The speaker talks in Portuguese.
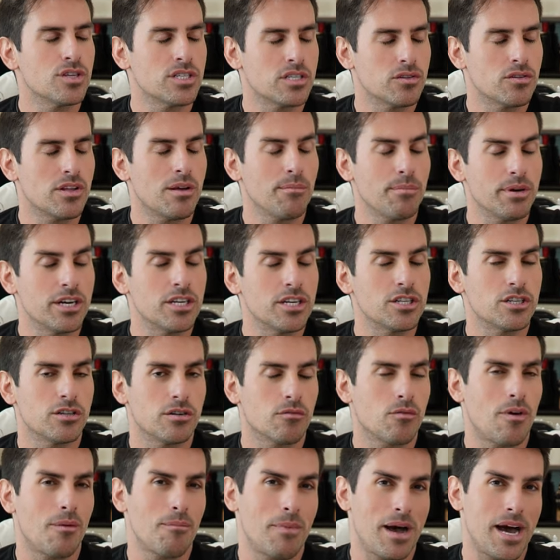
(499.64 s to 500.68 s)
conheceu na Band,
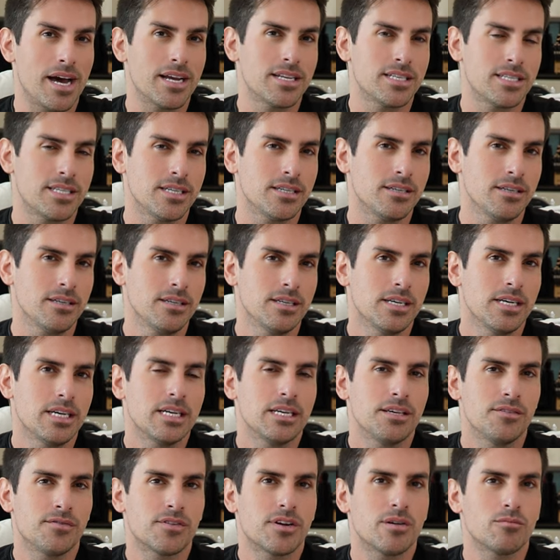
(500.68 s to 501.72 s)
com a Márcia,
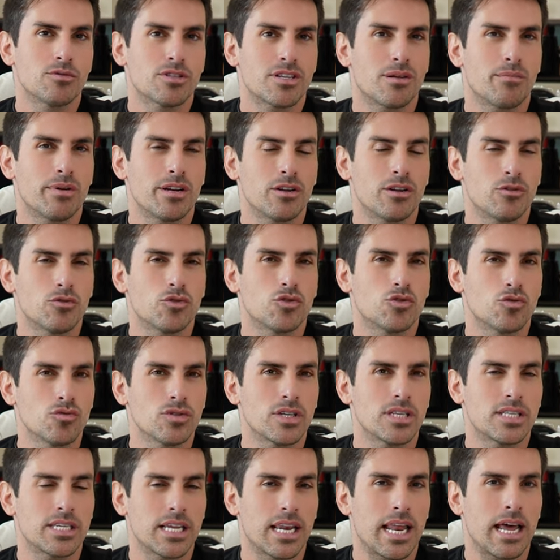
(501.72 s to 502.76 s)
e ficamos trabalhando
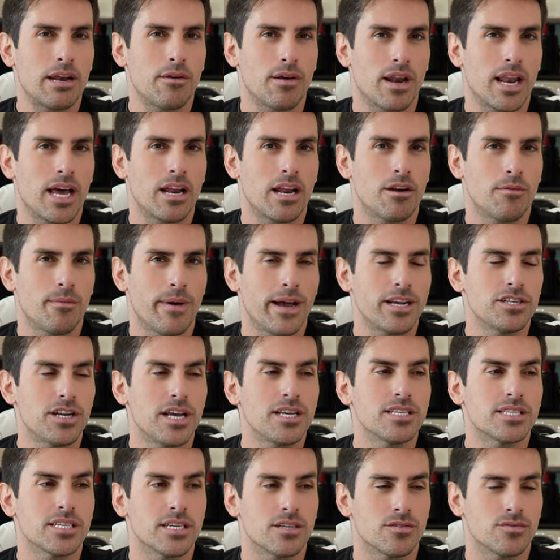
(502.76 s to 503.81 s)
juntos, assim, lado a lado, mais de
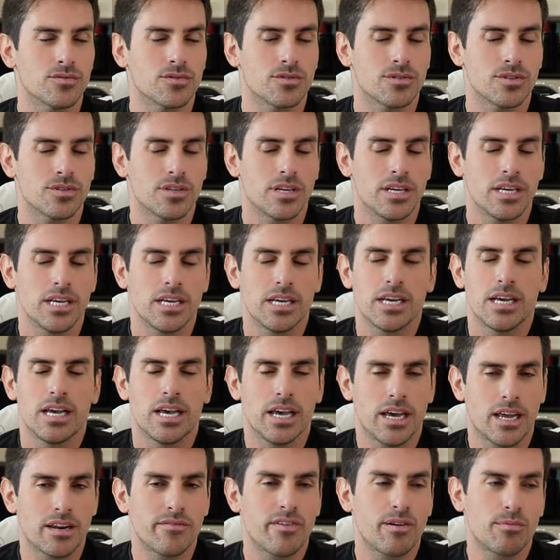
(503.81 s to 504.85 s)
10 anos.
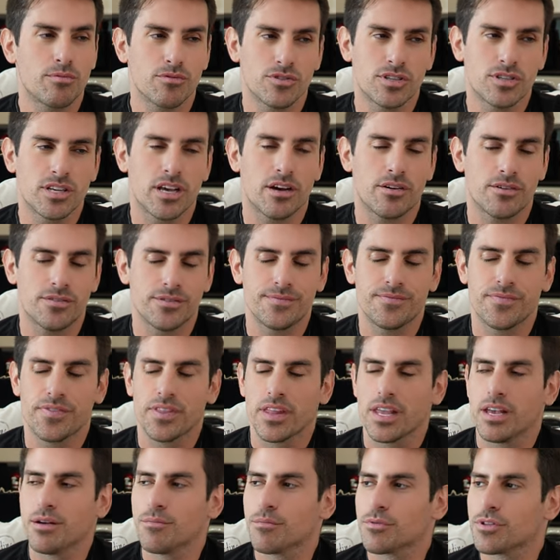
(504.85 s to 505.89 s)
Ela vai para o céu,
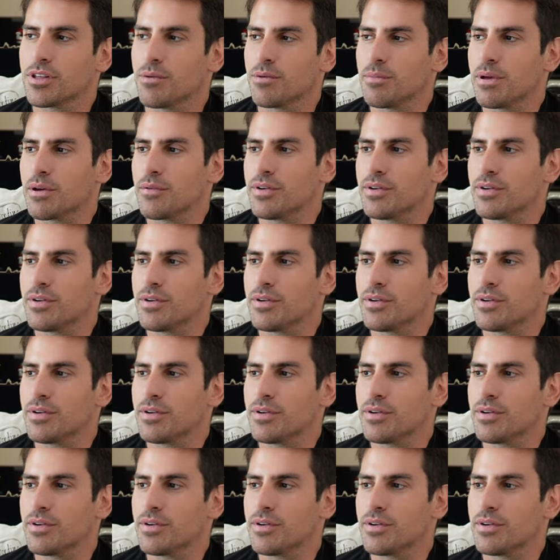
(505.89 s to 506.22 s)
por ter me